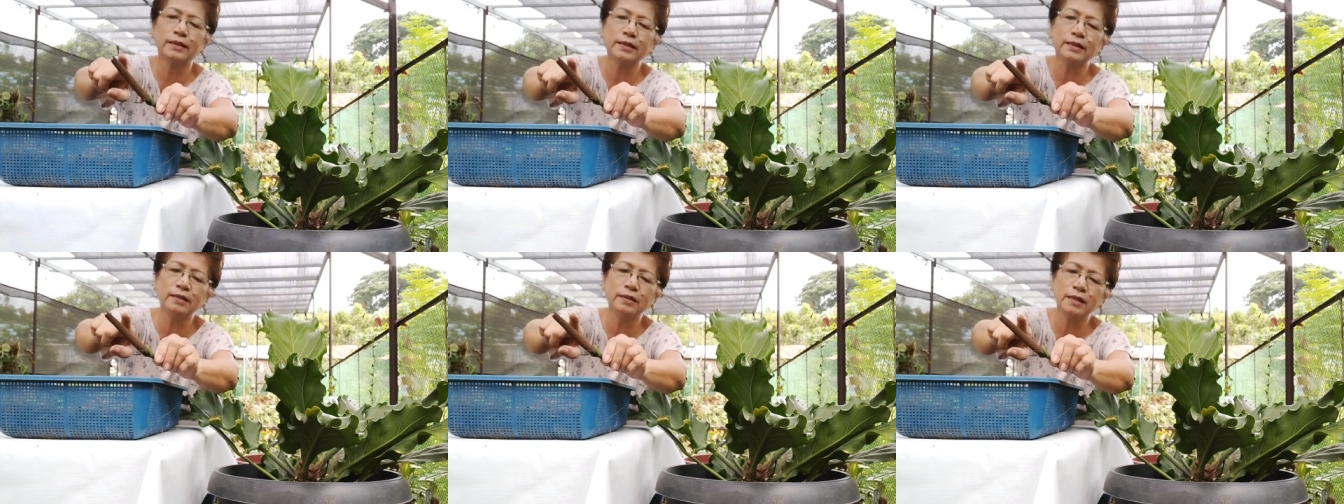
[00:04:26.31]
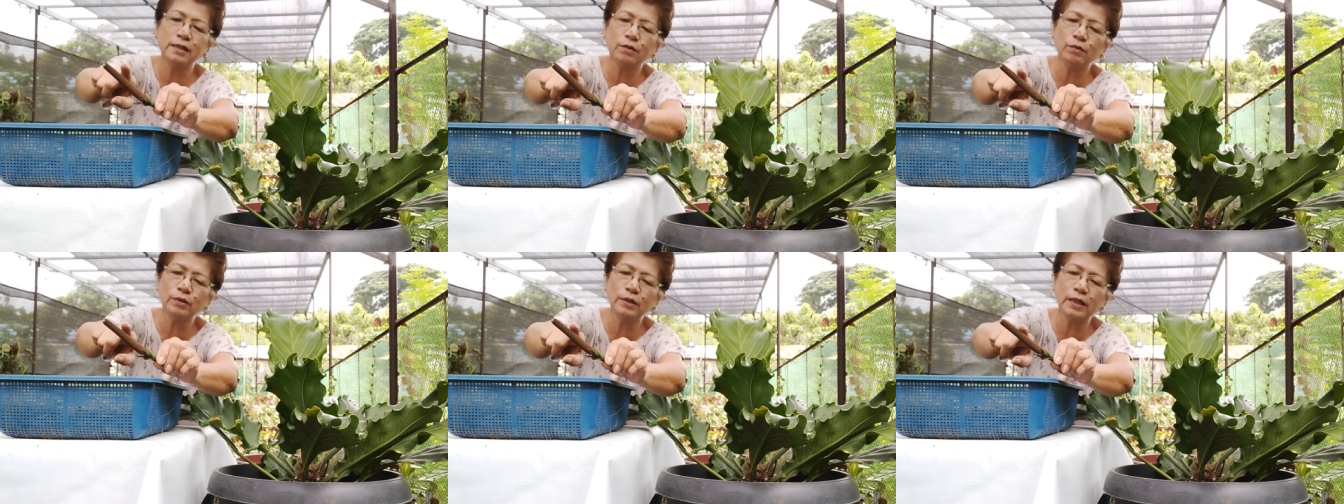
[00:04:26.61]

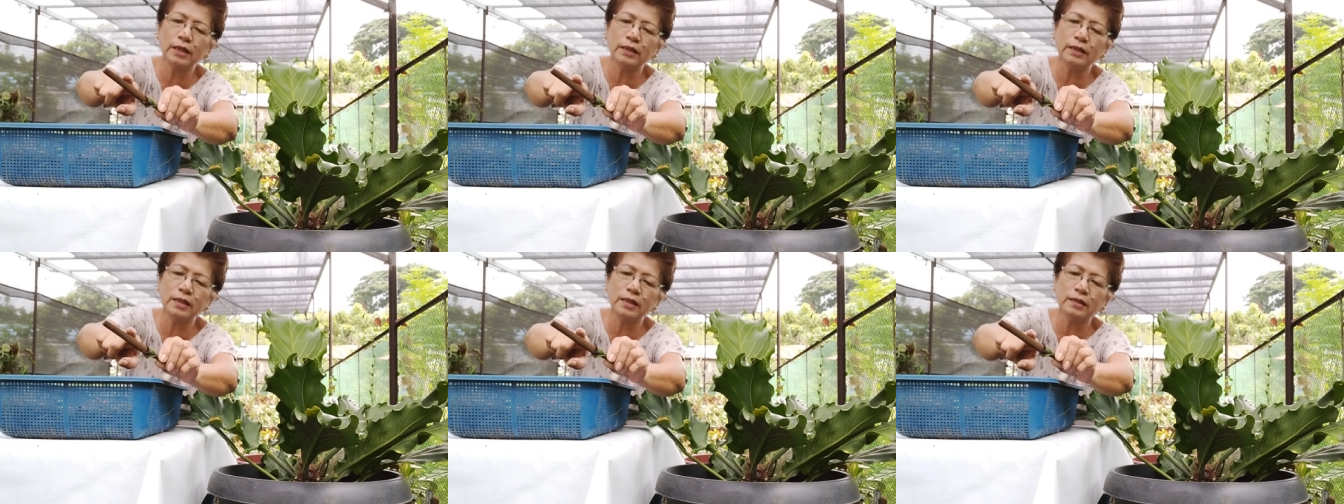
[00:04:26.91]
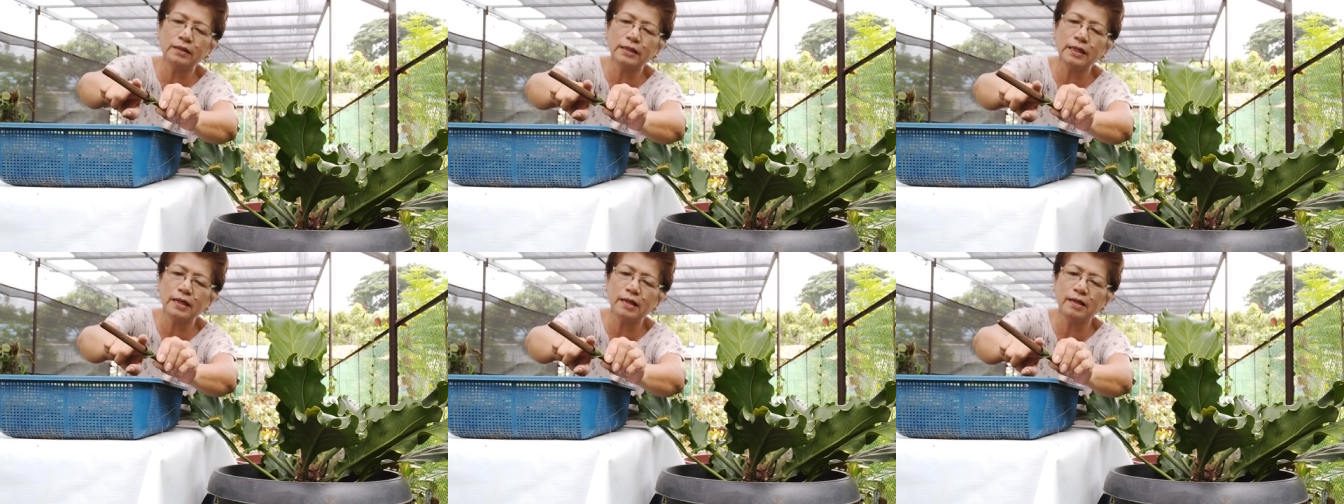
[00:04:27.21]
hindi ko
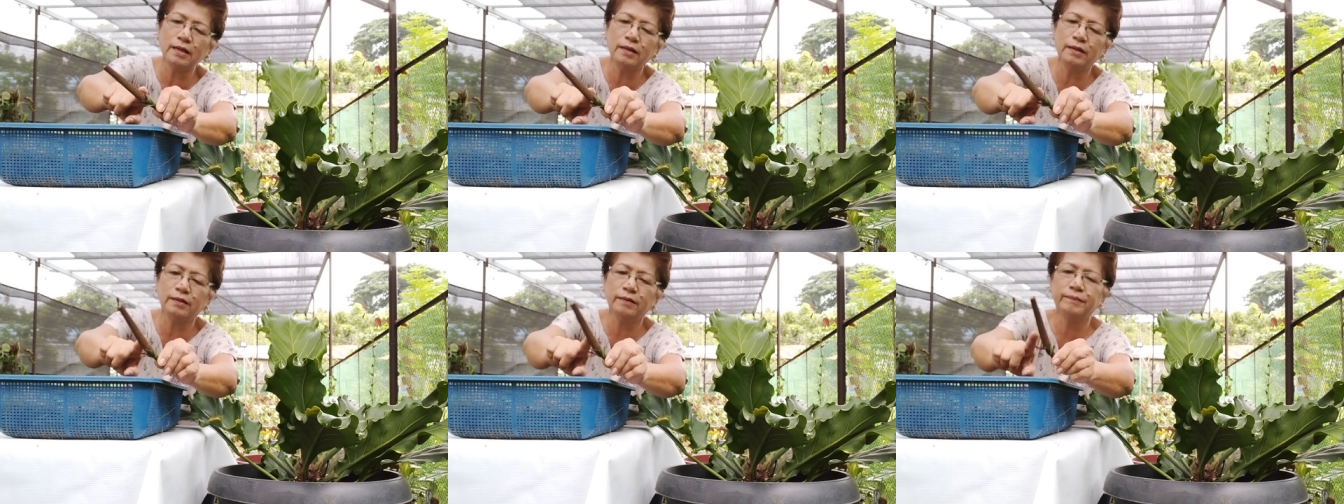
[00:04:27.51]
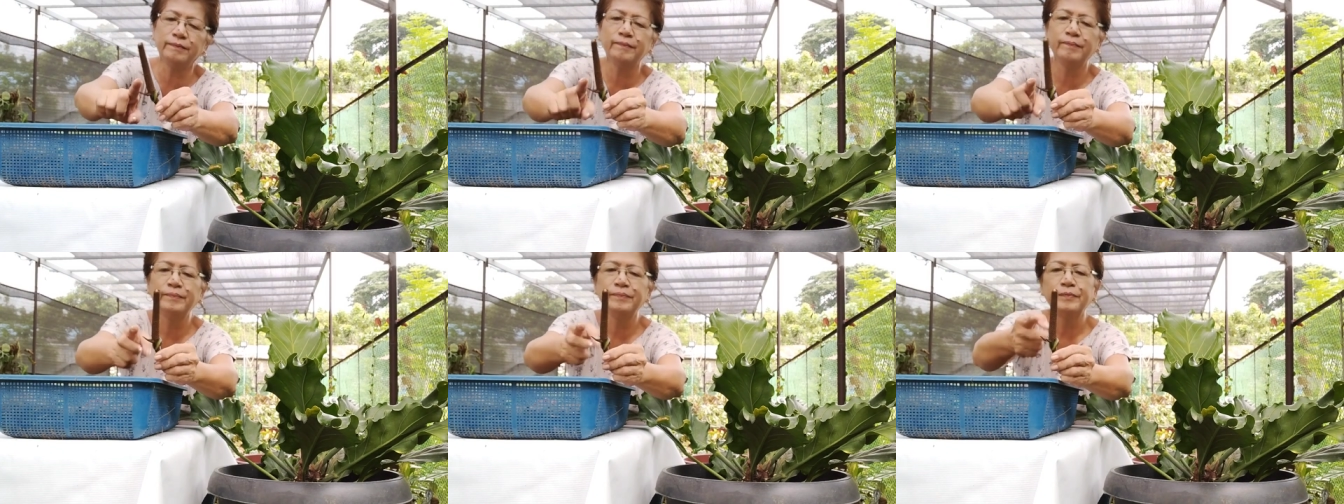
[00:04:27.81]

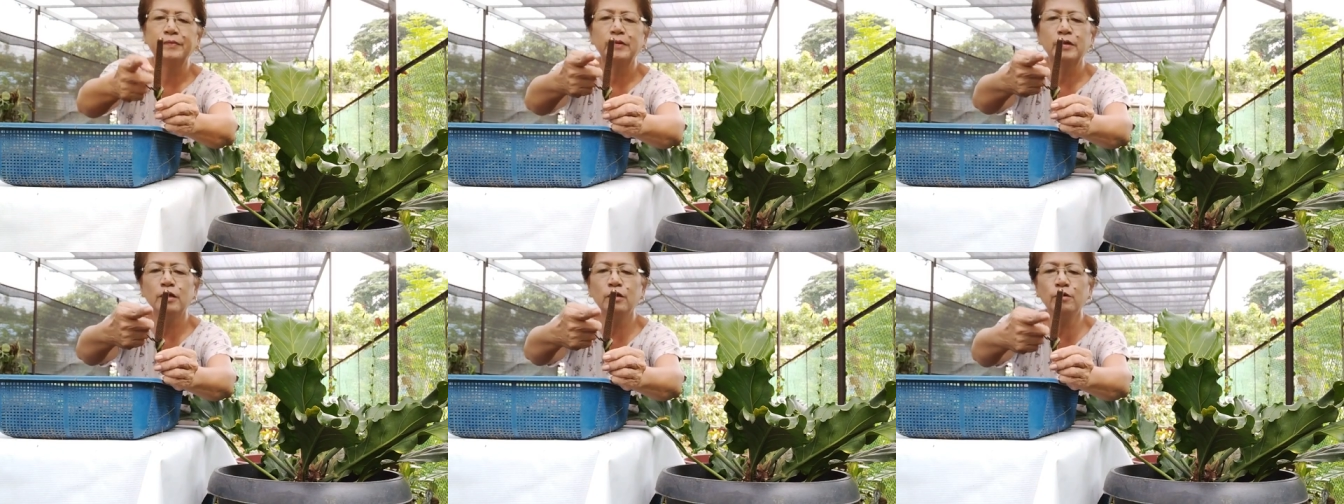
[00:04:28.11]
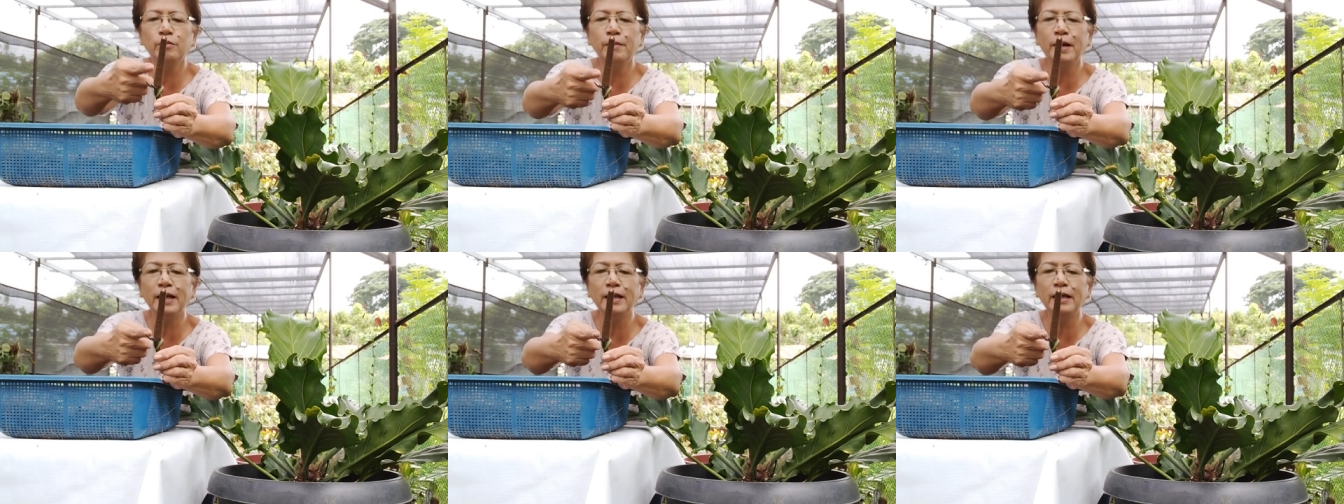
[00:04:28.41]
nakitang
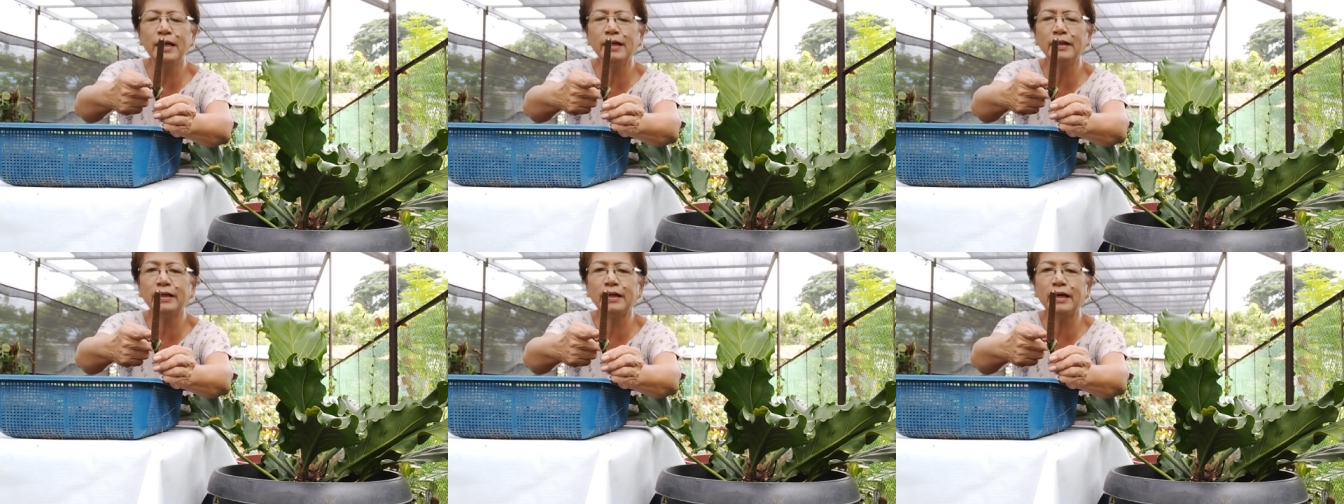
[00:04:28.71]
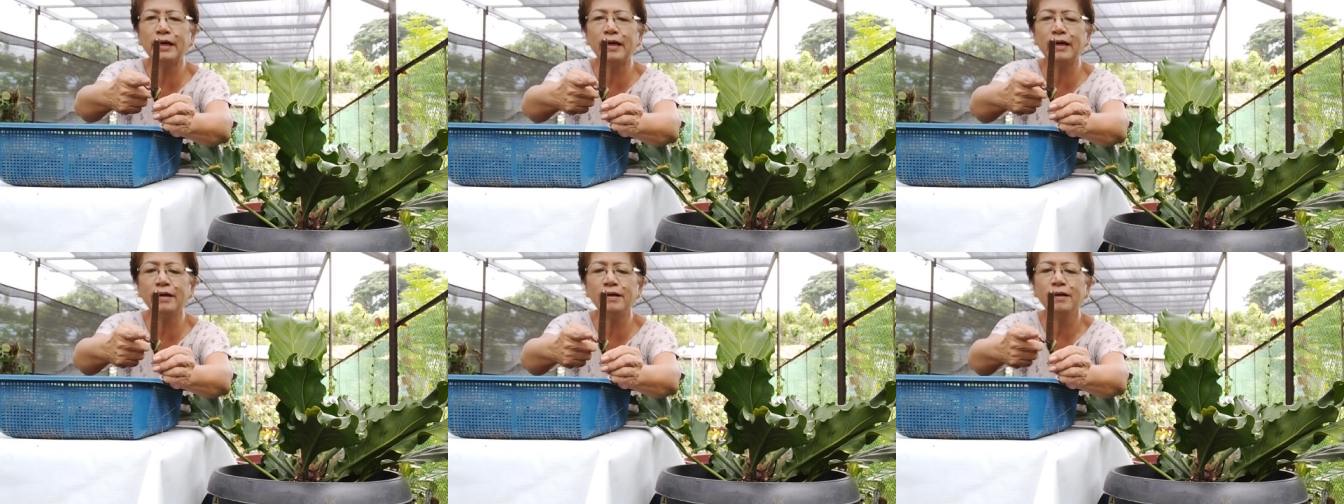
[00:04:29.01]

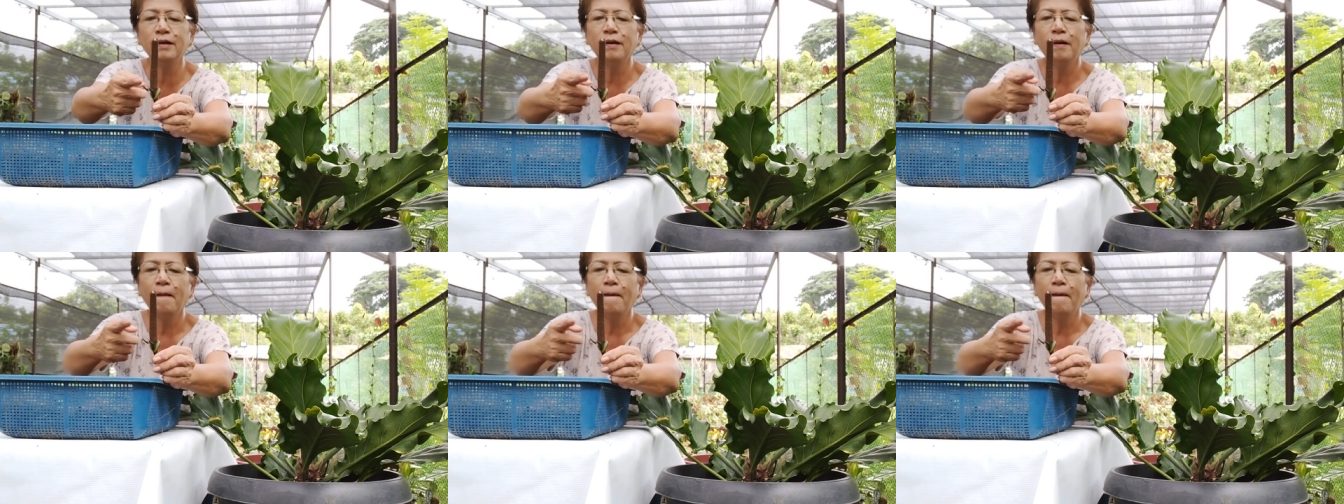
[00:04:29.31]
lumalaki,